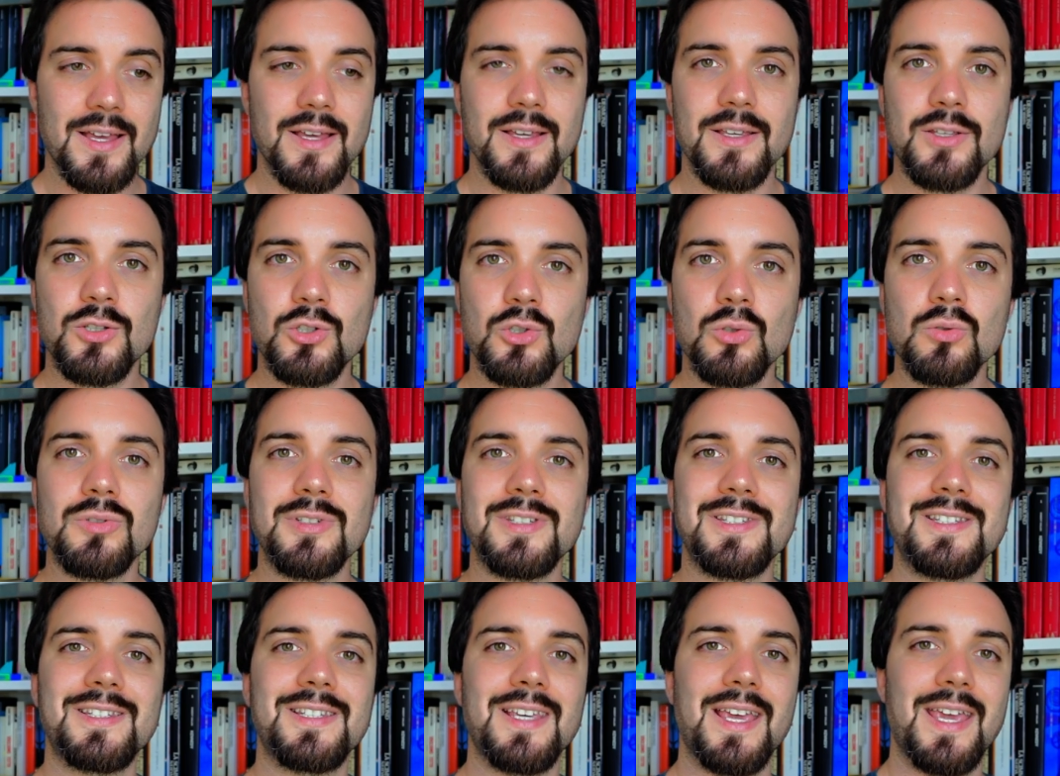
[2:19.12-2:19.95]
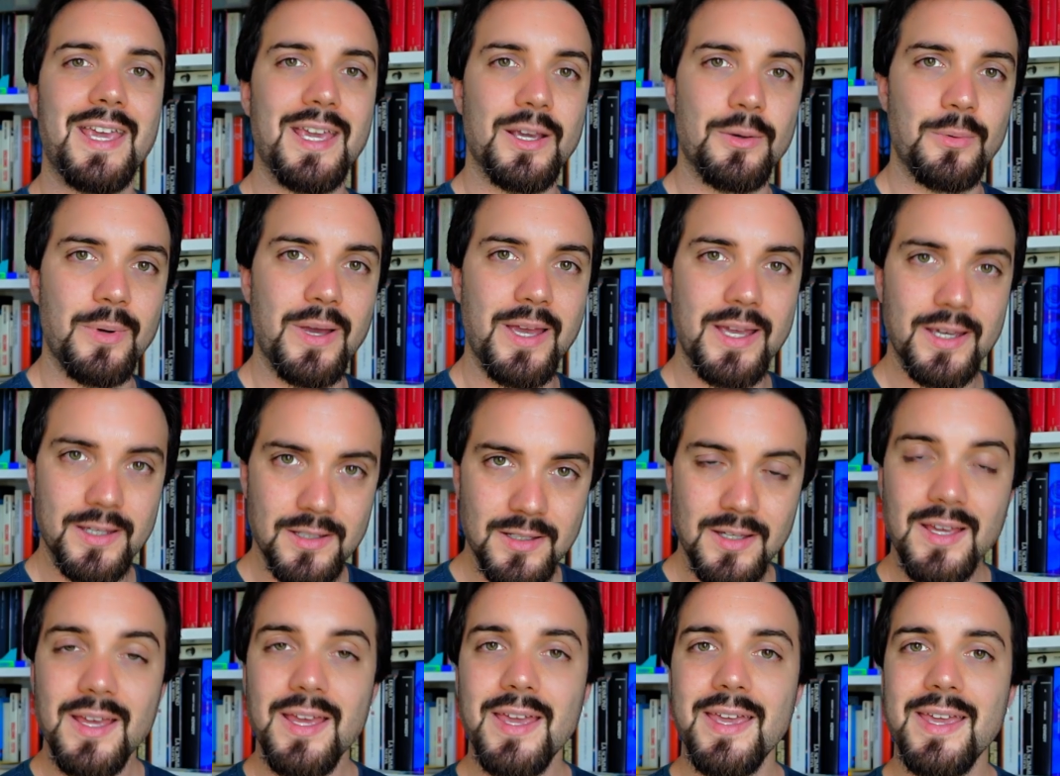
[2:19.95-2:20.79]

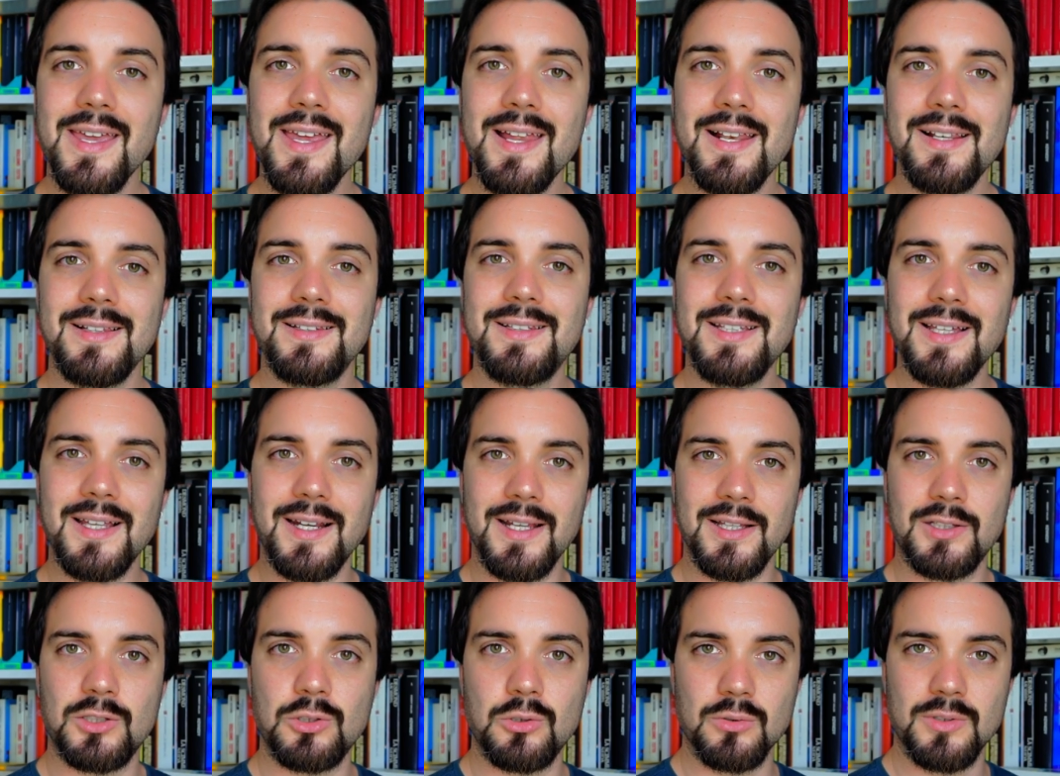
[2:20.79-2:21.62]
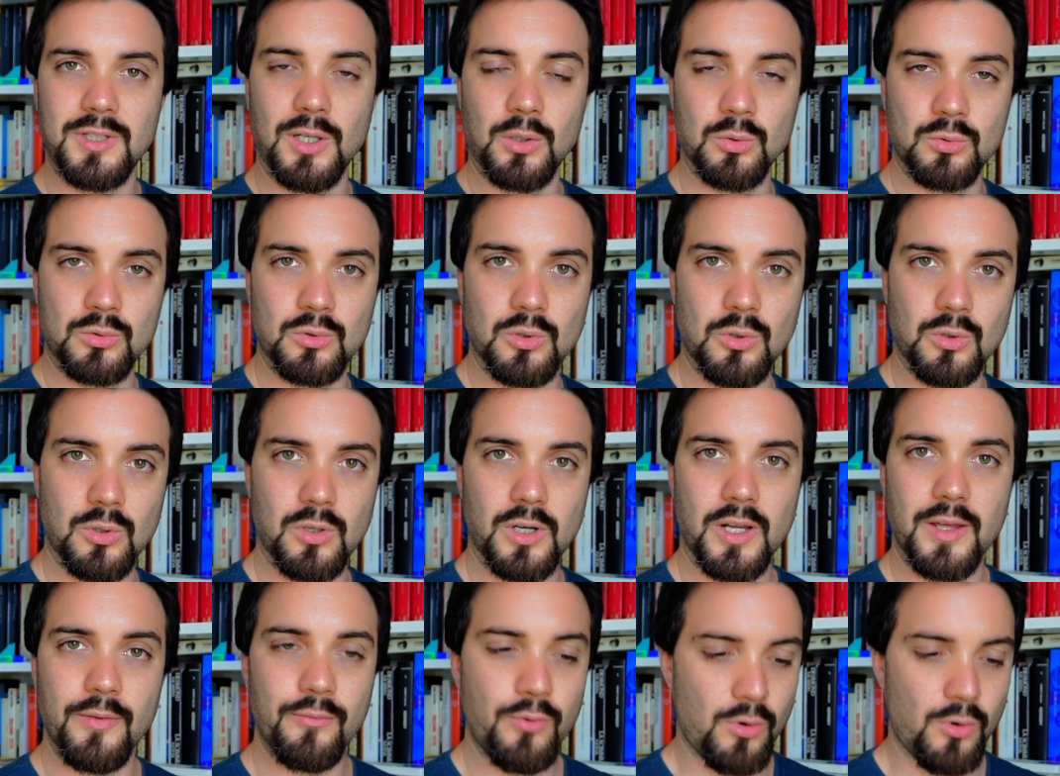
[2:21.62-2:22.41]
sussegue il diritto d'autore.